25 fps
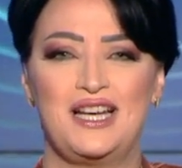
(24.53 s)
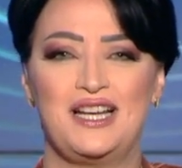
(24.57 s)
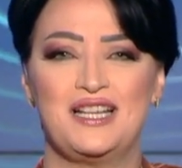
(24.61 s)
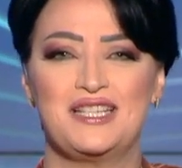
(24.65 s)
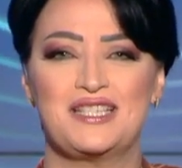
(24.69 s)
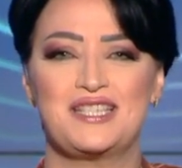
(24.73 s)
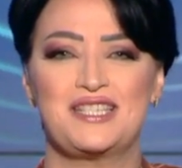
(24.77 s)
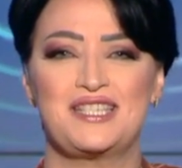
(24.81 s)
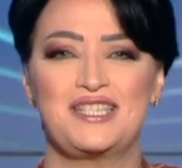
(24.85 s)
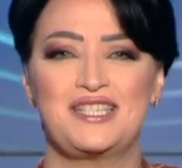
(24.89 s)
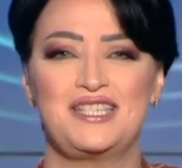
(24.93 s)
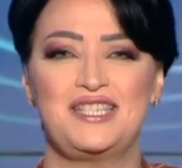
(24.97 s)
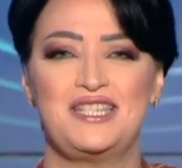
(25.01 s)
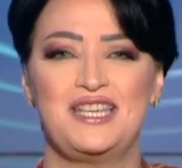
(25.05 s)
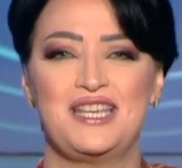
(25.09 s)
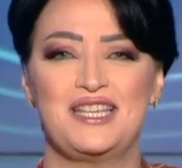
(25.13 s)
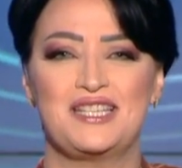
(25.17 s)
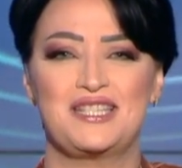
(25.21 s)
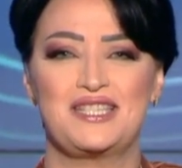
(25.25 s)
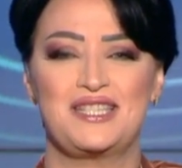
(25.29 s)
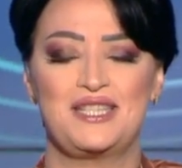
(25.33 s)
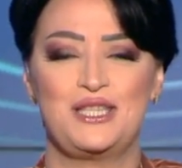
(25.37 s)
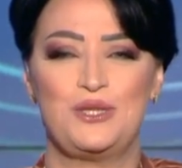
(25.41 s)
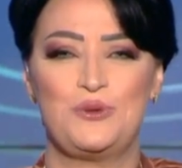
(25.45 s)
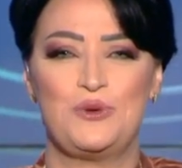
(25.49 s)

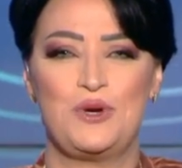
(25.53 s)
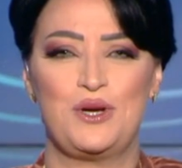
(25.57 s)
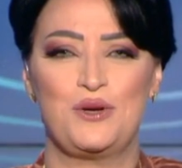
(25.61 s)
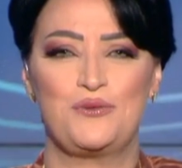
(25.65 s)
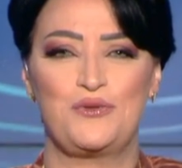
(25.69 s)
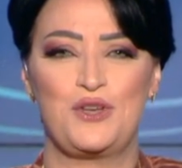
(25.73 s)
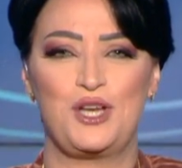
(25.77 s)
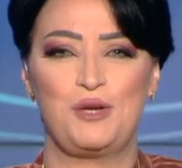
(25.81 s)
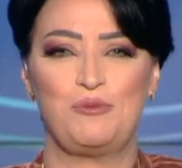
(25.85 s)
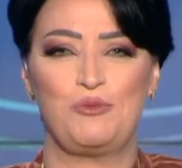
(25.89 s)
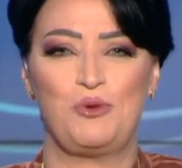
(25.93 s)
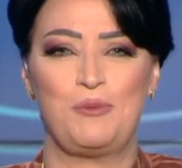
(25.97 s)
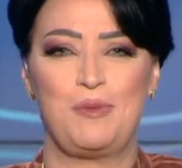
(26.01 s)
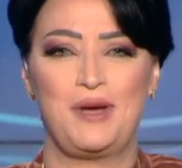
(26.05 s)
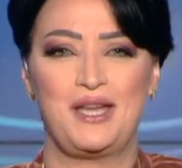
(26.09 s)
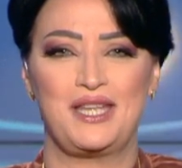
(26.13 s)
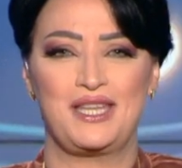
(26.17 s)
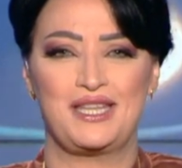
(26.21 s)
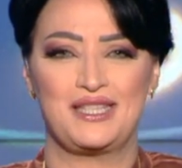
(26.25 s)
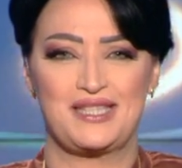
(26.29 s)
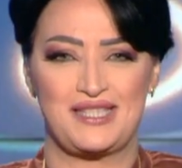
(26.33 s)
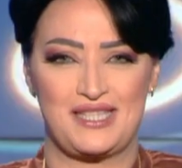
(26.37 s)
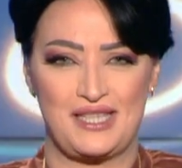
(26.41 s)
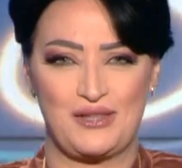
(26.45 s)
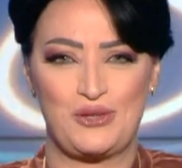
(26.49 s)
السياسي وفهم ما
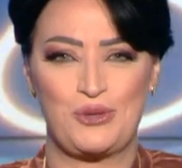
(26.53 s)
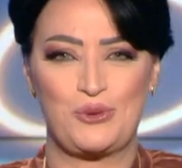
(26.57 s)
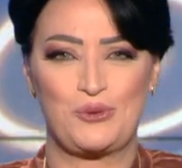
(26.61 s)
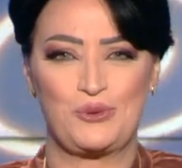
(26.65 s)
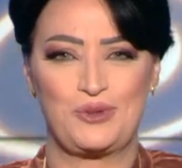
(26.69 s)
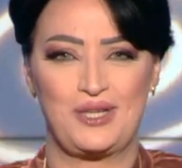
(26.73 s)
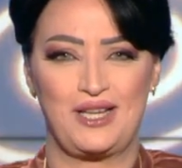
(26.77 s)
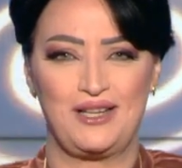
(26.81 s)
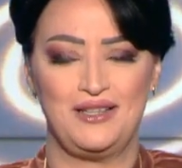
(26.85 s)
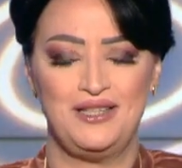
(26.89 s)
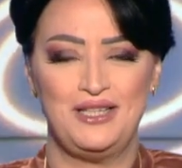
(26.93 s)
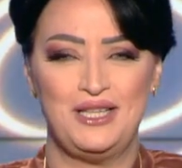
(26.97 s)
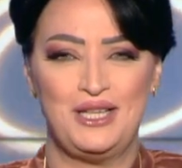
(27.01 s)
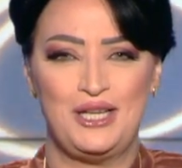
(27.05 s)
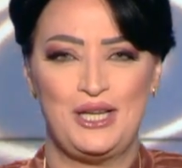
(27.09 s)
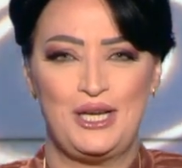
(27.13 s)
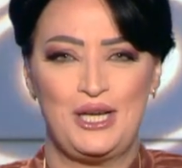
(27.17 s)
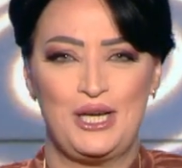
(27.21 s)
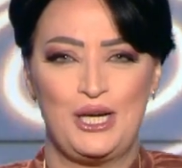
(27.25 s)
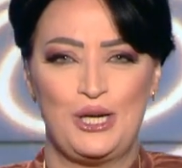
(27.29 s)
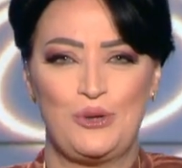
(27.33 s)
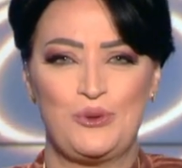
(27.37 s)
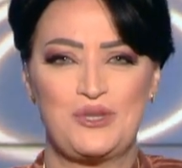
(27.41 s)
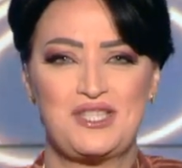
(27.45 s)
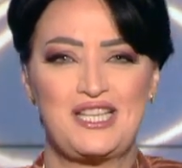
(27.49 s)
ينتظرنا
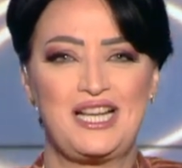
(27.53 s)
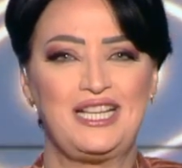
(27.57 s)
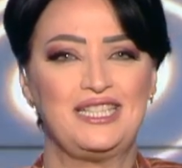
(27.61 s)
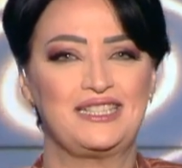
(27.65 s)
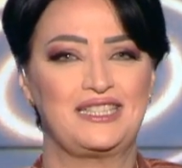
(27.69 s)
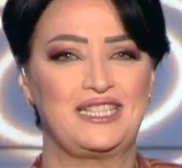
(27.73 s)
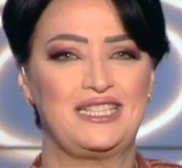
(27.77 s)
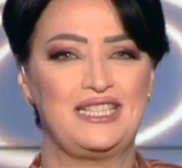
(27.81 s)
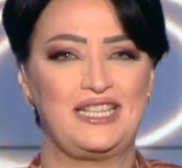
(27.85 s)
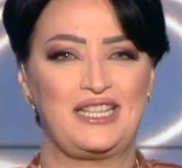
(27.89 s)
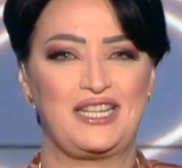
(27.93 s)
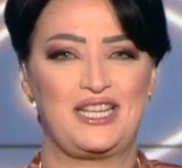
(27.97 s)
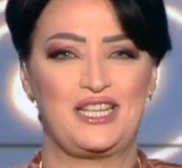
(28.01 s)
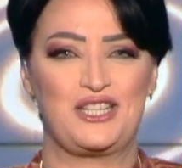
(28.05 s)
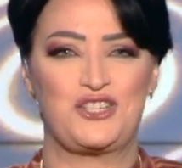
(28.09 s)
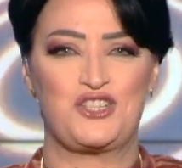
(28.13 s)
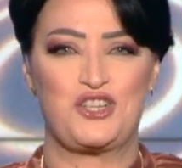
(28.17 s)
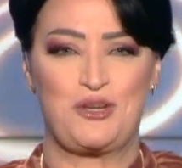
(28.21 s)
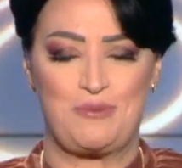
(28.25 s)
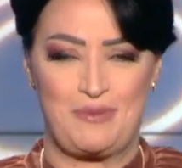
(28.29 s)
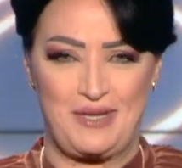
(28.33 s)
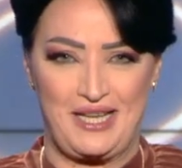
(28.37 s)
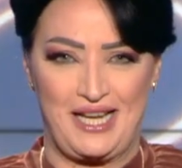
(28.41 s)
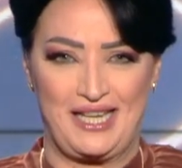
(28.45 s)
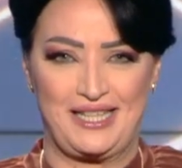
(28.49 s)
هو تحدي لنا
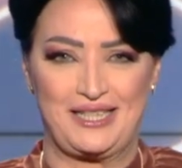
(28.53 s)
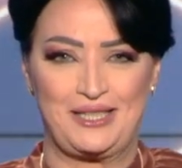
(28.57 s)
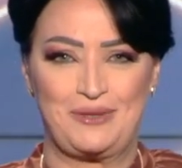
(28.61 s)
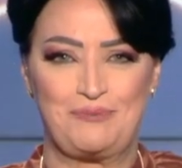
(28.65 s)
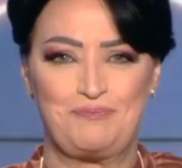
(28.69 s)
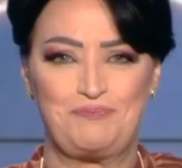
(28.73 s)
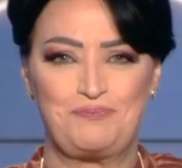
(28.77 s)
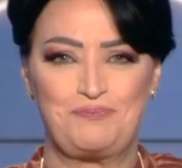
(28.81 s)
جميعا.